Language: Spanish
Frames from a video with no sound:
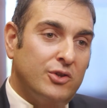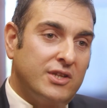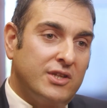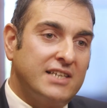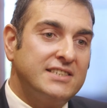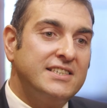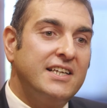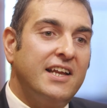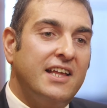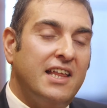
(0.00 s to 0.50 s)

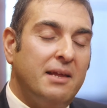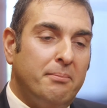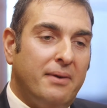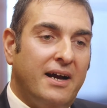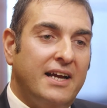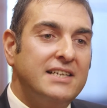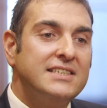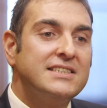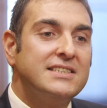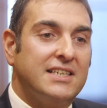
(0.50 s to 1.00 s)
otra serie de
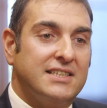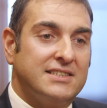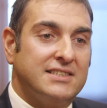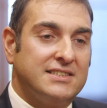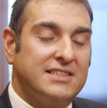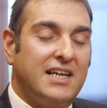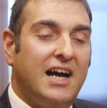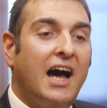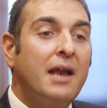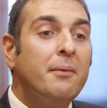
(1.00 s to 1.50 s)

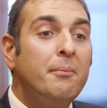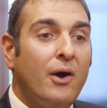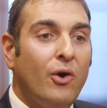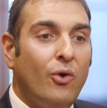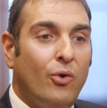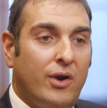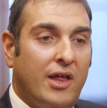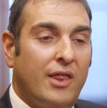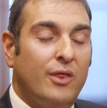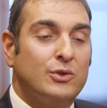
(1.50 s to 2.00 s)
países han
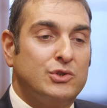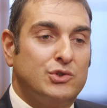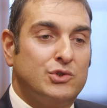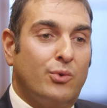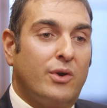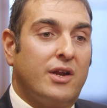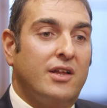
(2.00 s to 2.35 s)
mejorado su